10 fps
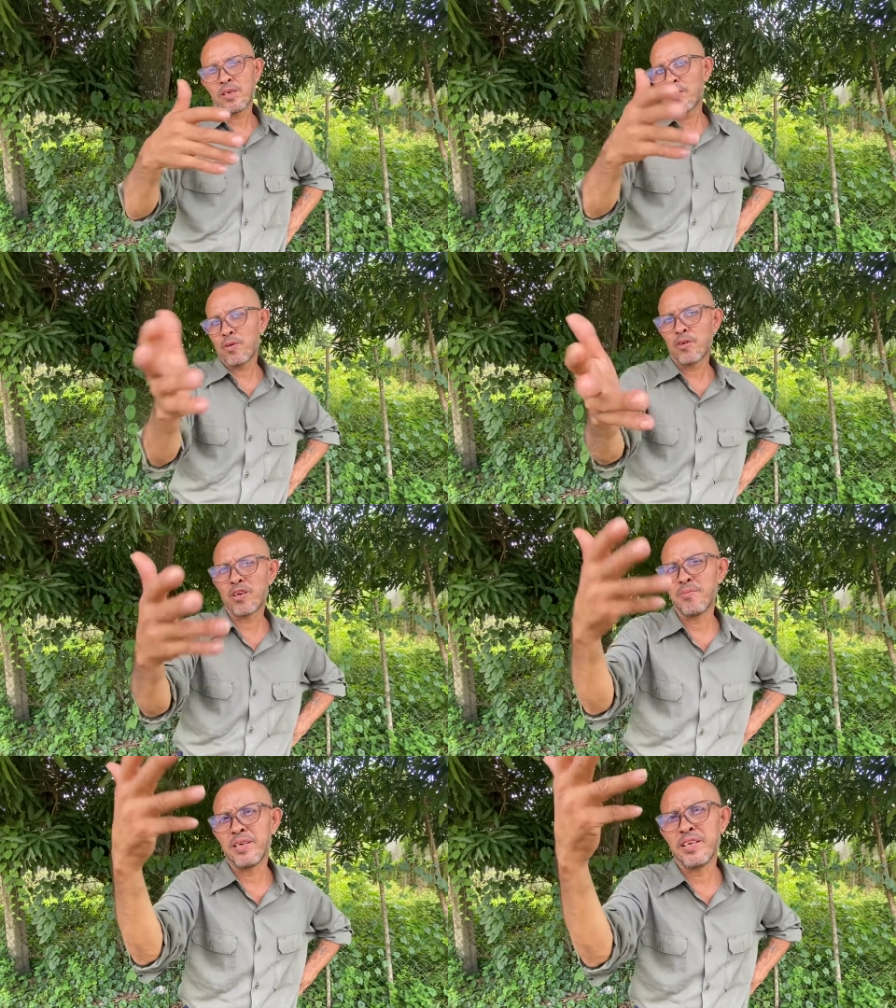Fueron
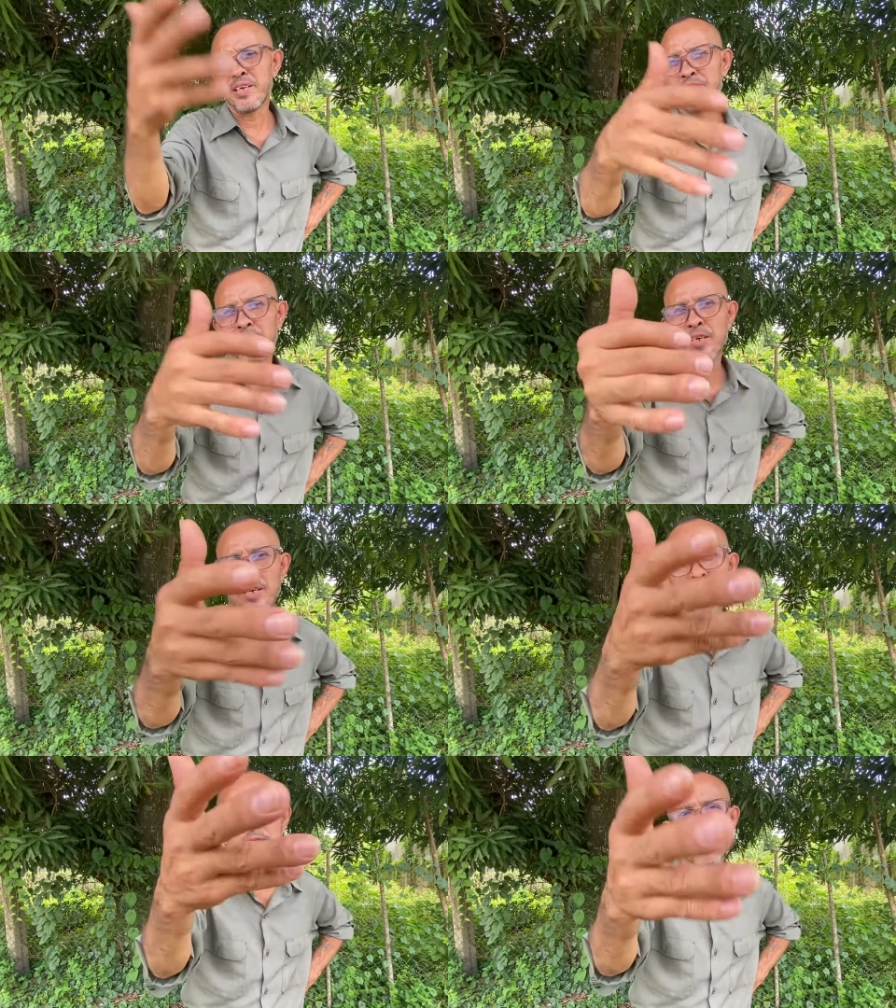eminencias en
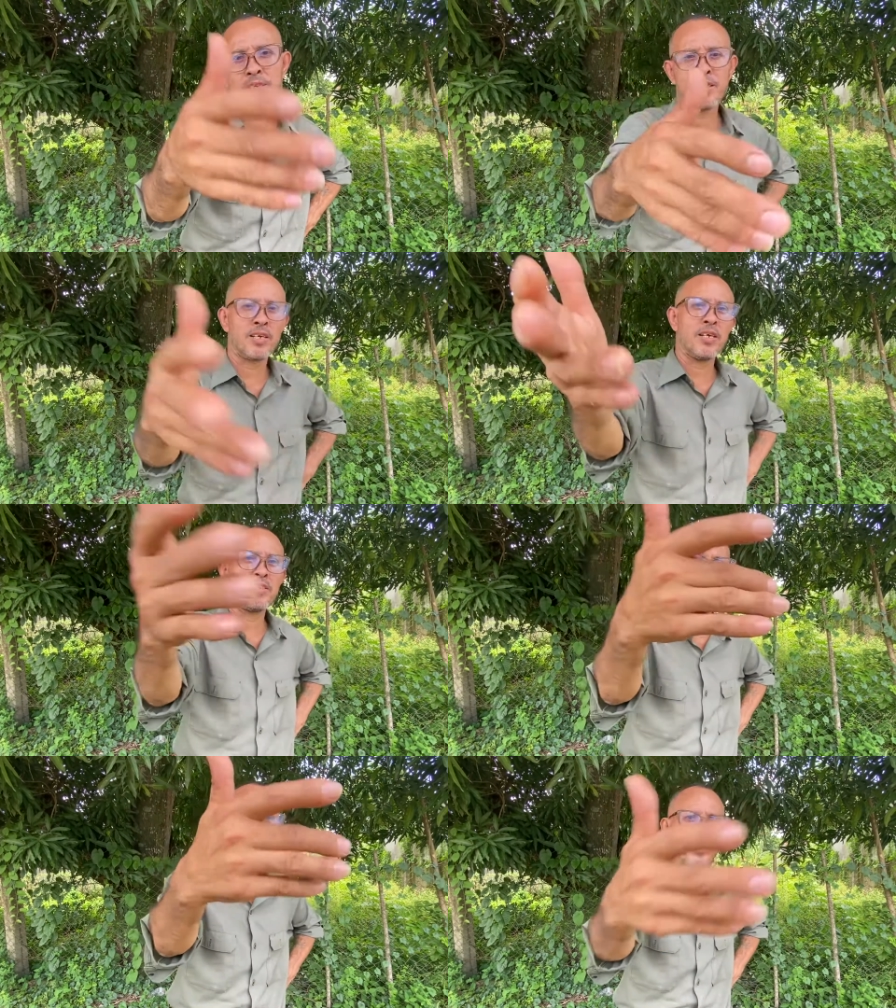el,
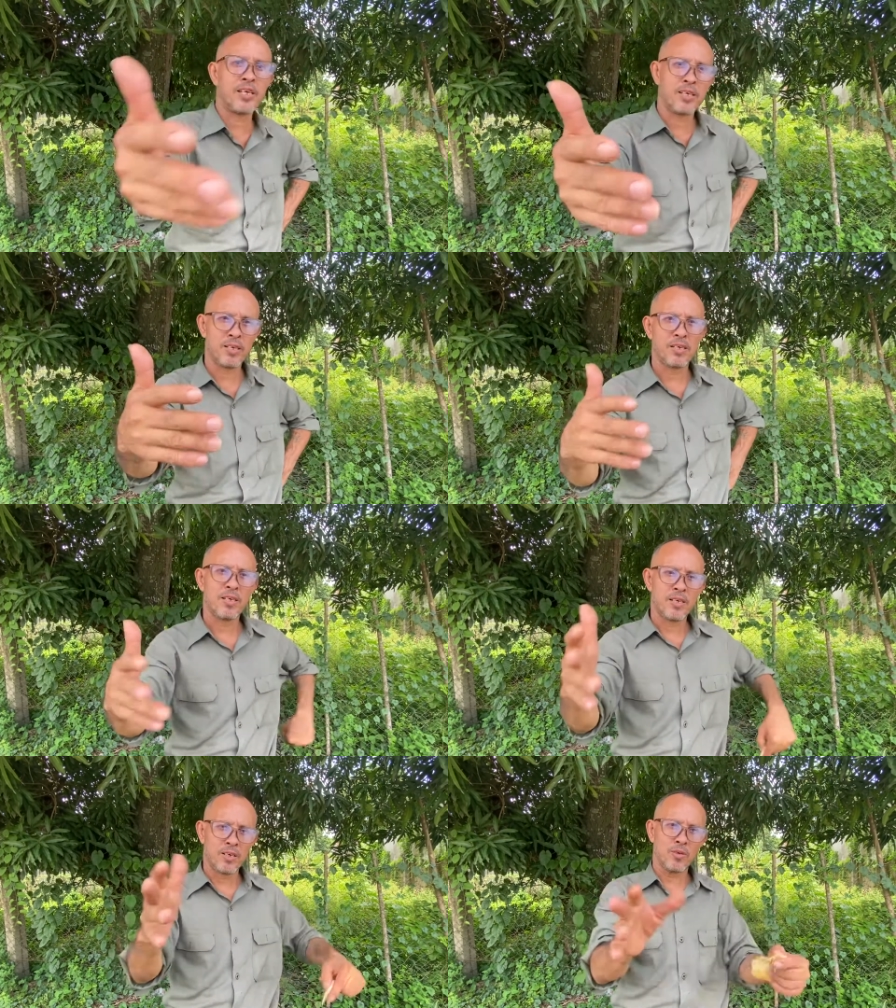eclesiaste.
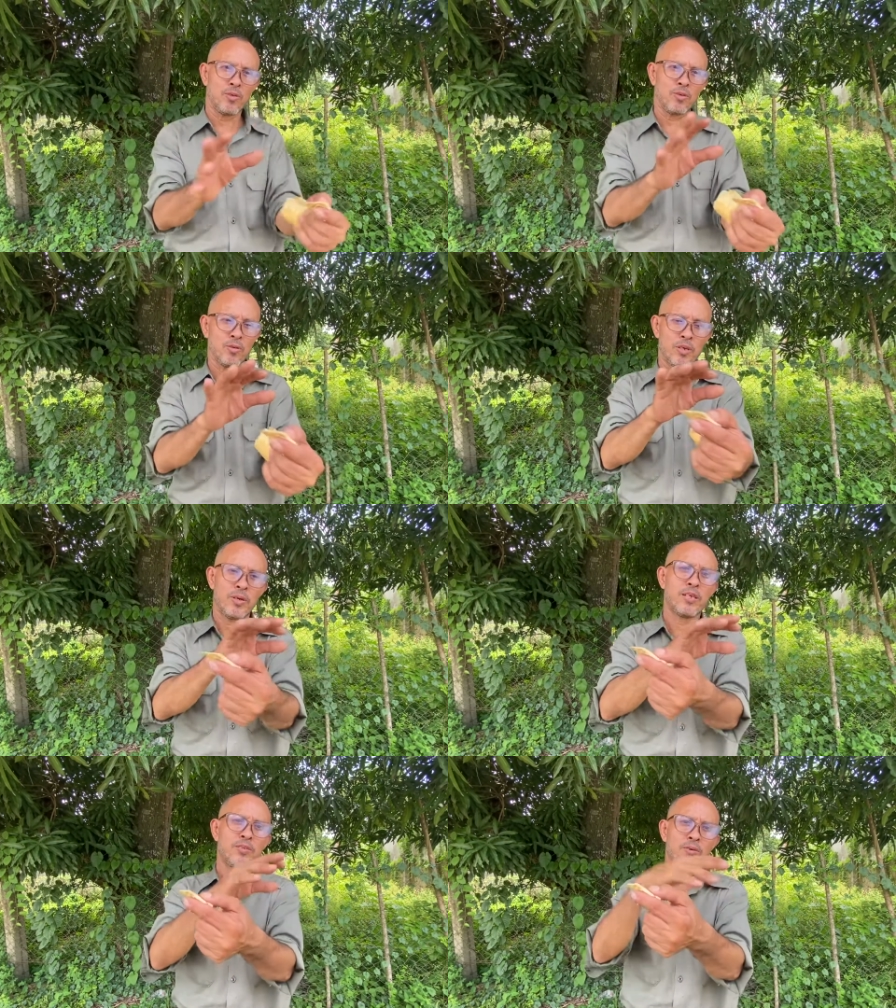Cuando tú te
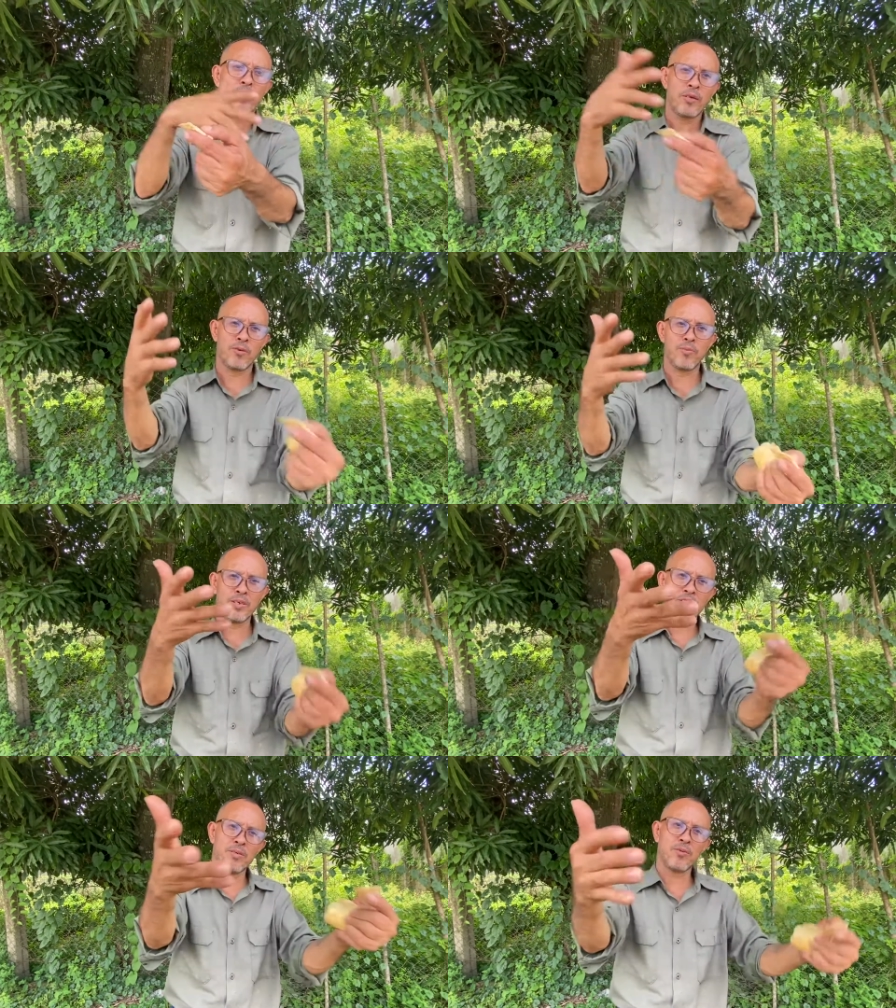vas a esos libros
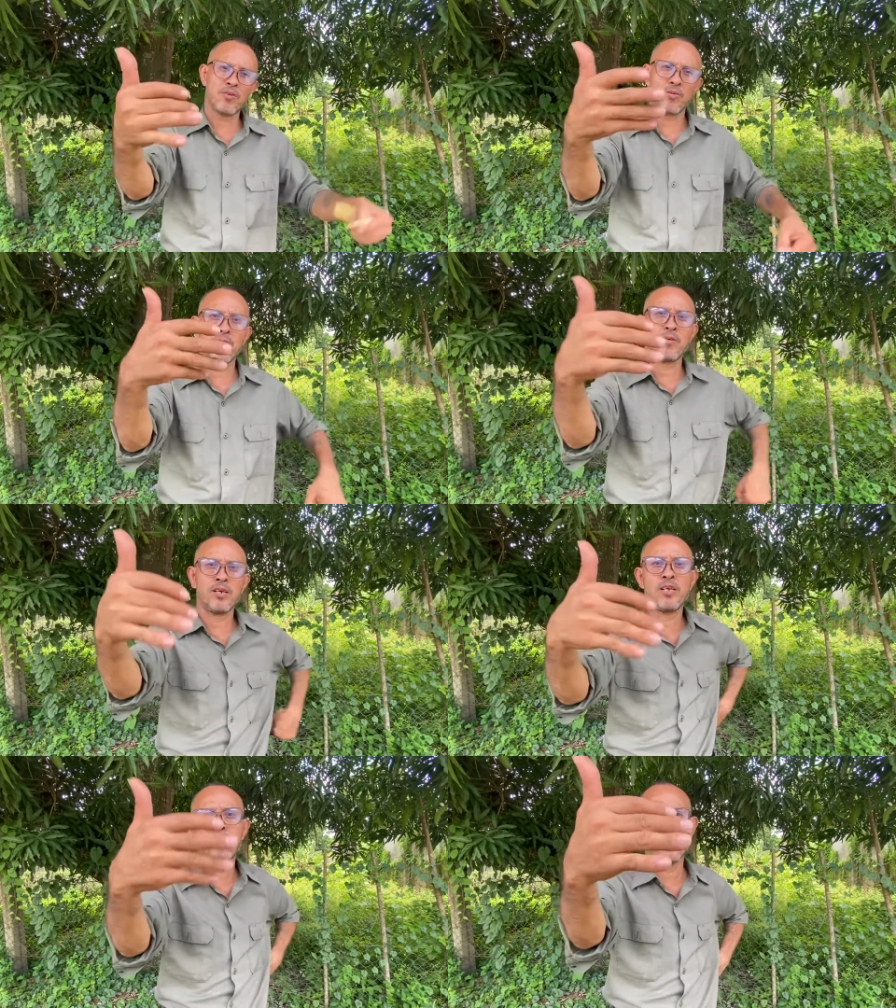bellísimos, cómo hablan
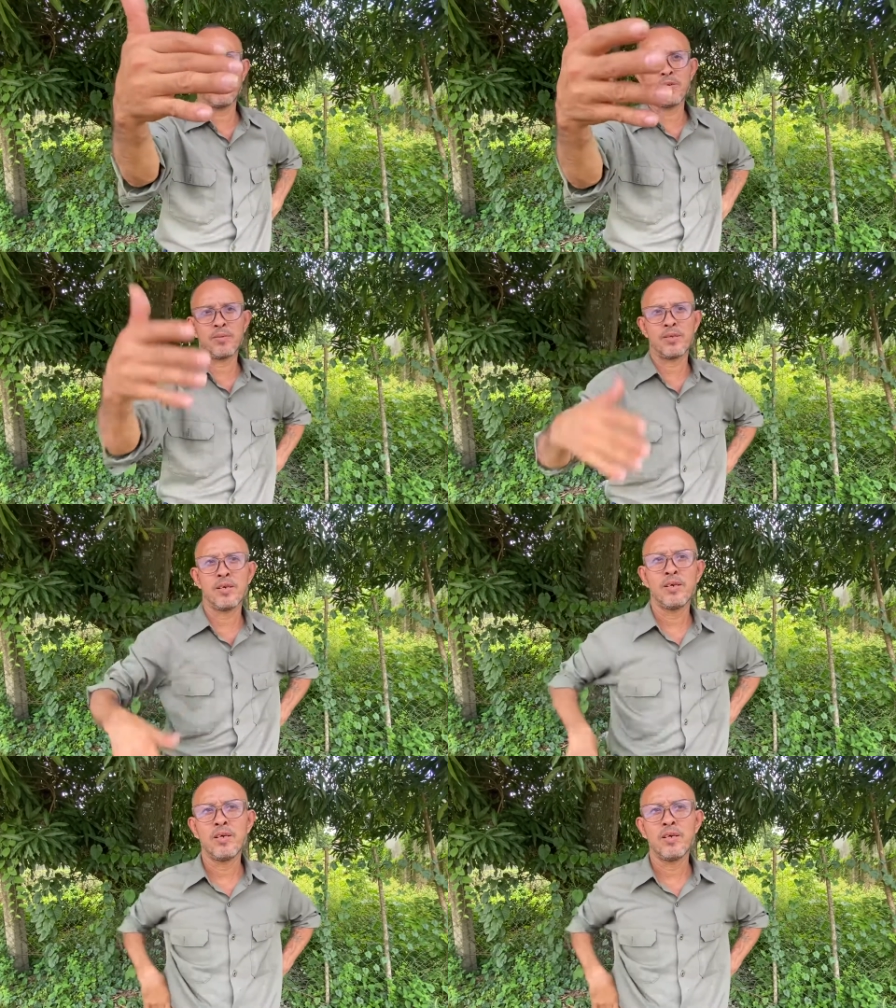la expresión, ¿verdad?